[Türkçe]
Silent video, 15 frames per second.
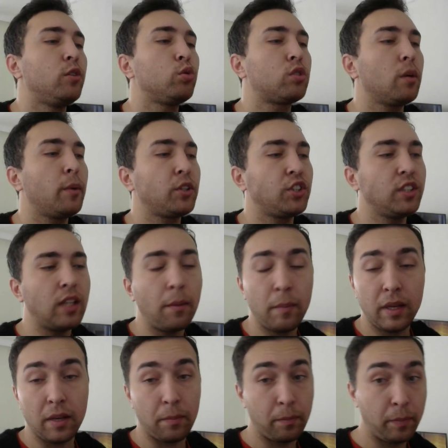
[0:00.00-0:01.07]
Utah başından
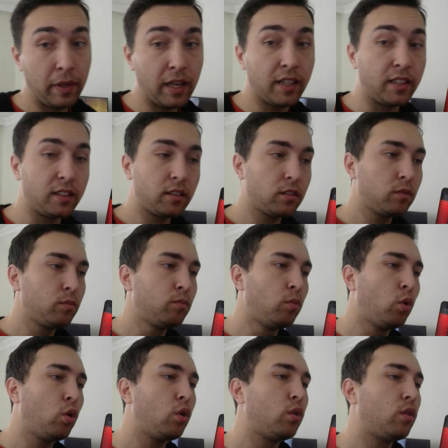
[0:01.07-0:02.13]
beri planın
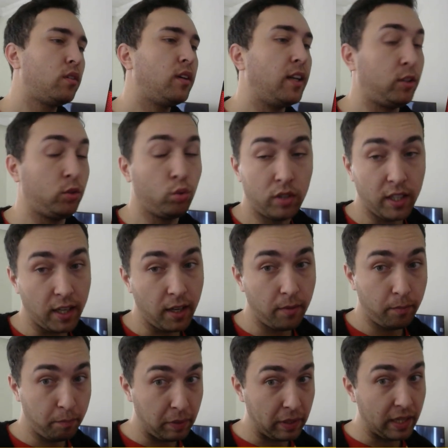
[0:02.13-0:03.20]
bu hani Utah'ya
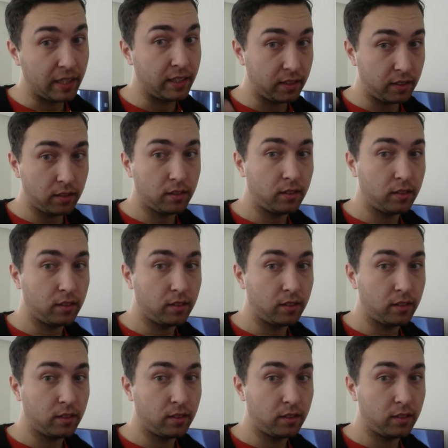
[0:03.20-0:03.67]
planın